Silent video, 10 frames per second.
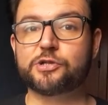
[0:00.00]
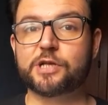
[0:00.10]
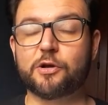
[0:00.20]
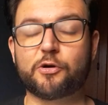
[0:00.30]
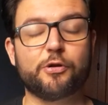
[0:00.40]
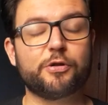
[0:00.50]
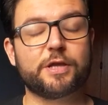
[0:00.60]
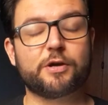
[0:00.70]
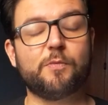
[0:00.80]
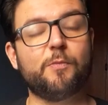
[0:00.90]
se lo
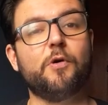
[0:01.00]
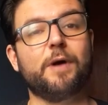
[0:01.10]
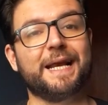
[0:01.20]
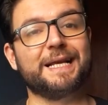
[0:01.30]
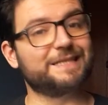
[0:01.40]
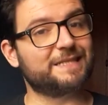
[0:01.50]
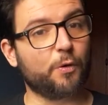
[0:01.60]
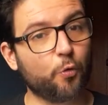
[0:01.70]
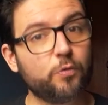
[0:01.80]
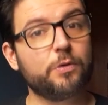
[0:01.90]
conoce como el
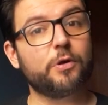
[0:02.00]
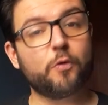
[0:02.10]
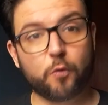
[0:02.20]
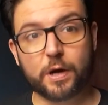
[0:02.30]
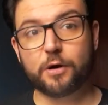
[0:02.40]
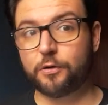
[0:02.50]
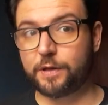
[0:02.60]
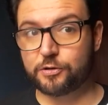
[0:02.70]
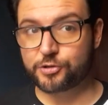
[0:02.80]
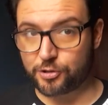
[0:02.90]
segundo juego
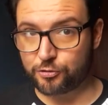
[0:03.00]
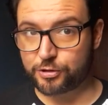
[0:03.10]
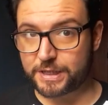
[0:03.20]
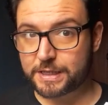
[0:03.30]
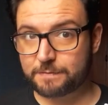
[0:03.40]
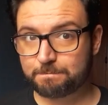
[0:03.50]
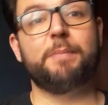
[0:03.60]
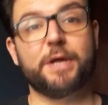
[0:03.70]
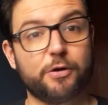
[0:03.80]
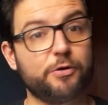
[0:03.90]
de los dioses.
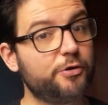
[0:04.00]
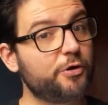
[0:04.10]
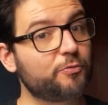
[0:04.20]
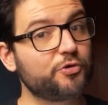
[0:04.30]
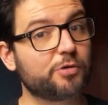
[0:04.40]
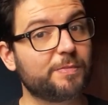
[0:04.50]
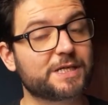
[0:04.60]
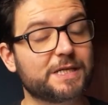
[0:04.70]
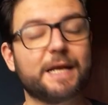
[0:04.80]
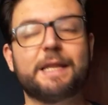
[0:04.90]
Pero no mucho
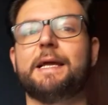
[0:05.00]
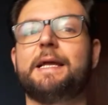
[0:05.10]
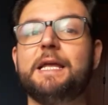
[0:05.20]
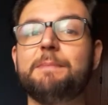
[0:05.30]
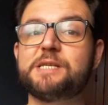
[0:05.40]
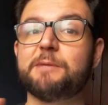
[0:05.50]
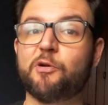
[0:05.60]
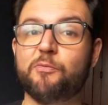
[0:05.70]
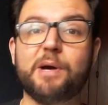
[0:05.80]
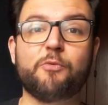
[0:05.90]
más tarde, Kip se
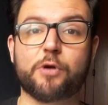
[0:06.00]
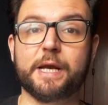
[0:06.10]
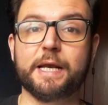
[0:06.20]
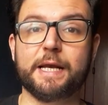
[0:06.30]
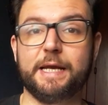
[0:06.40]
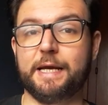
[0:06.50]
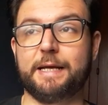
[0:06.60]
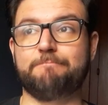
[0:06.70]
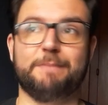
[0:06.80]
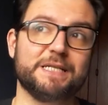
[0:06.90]
volvió a aburrir y
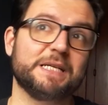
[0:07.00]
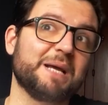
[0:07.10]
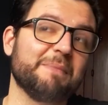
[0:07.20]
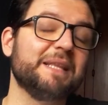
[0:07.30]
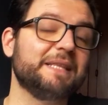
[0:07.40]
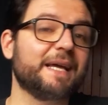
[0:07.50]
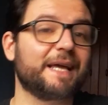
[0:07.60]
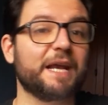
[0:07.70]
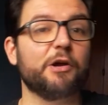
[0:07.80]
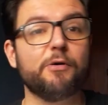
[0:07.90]
básicamente
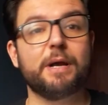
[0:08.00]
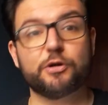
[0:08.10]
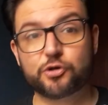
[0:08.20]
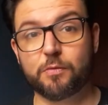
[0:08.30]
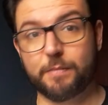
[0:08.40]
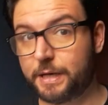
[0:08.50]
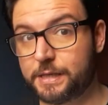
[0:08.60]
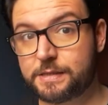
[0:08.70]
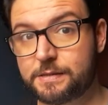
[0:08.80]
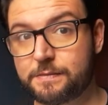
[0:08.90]
creó a los
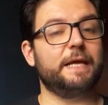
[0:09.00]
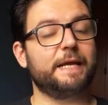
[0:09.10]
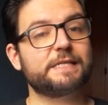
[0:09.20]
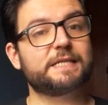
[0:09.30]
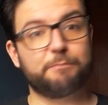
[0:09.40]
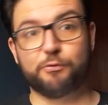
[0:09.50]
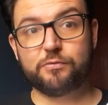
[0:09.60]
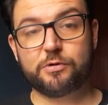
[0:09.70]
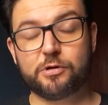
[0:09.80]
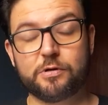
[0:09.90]
hombres. Y en este
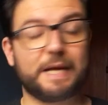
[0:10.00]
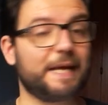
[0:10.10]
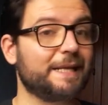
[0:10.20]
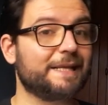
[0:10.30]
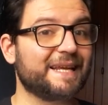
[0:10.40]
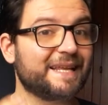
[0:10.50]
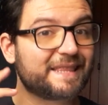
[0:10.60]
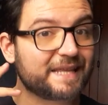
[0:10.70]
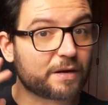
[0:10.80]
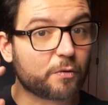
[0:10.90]
punto, el
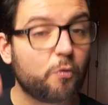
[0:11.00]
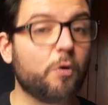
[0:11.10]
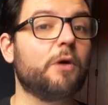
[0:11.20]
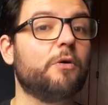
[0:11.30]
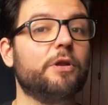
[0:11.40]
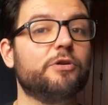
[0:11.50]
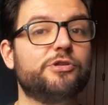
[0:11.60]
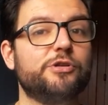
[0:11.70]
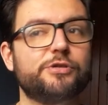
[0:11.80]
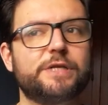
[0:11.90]
tercer juego de
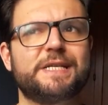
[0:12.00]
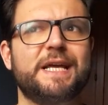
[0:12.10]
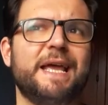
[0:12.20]
los dioses